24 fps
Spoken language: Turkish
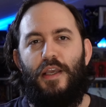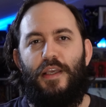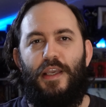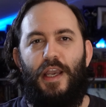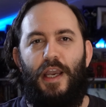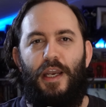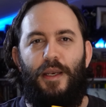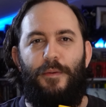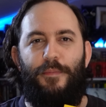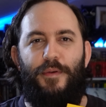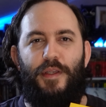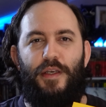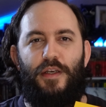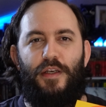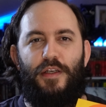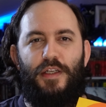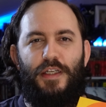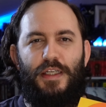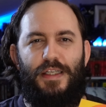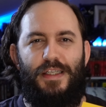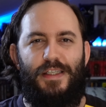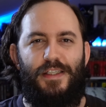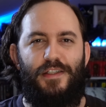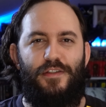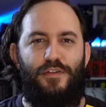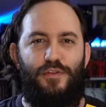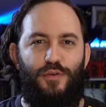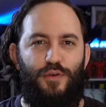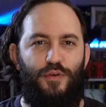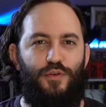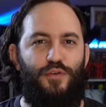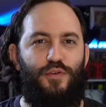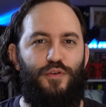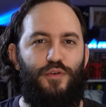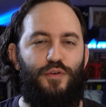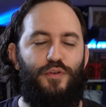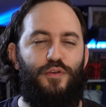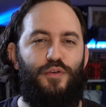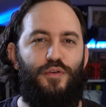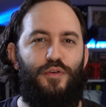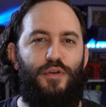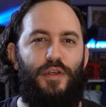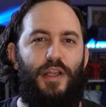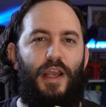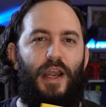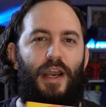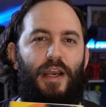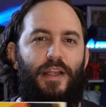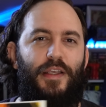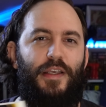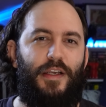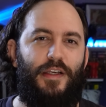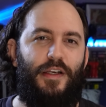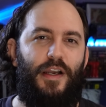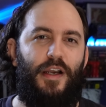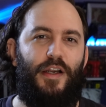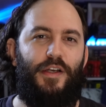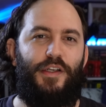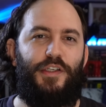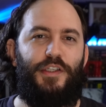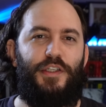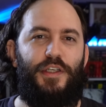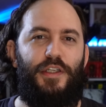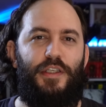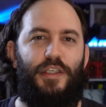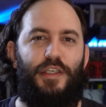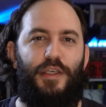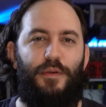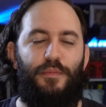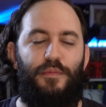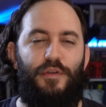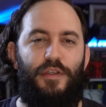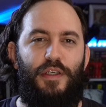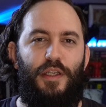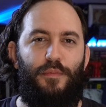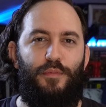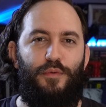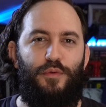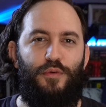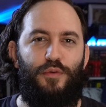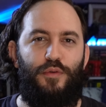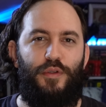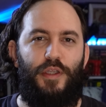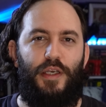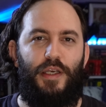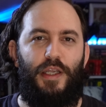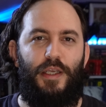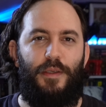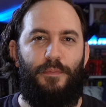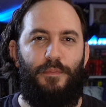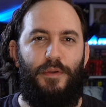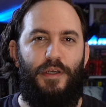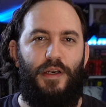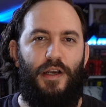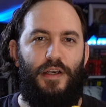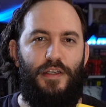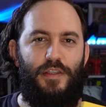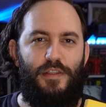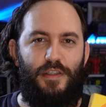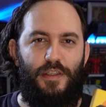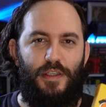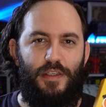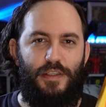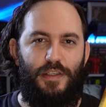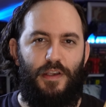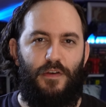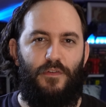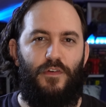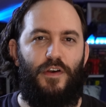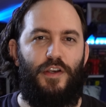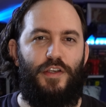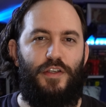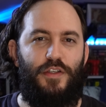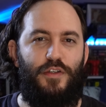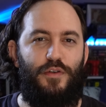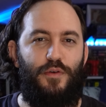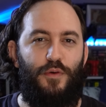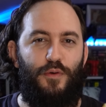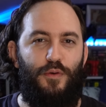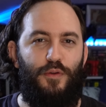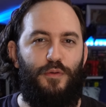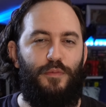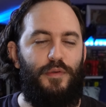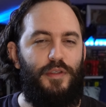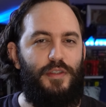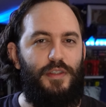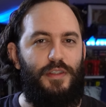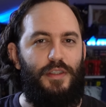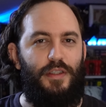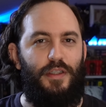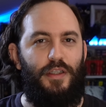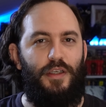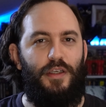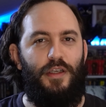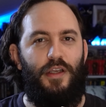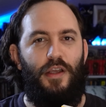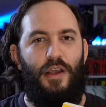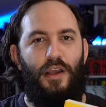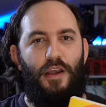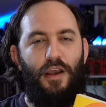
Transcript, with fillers: Yani bir kız çocuğunun erkek kardeşinin kimliğine bürünerek bir aslında savaşçı olmasını